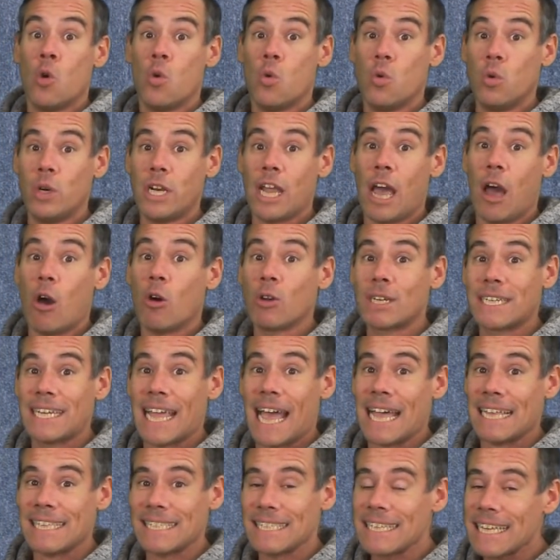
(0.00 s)
Und auch
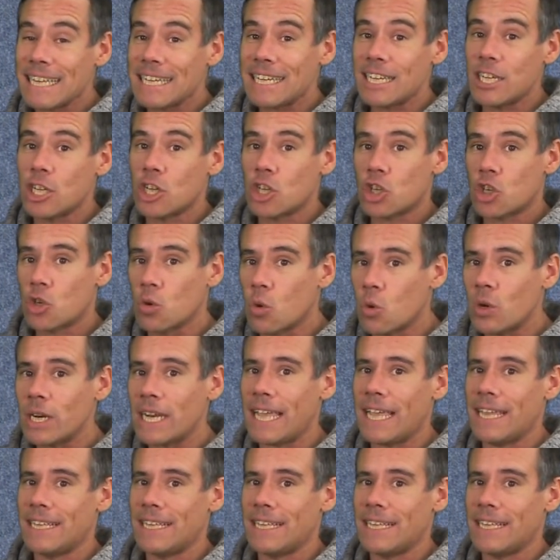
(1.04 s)
da seht ihr schon,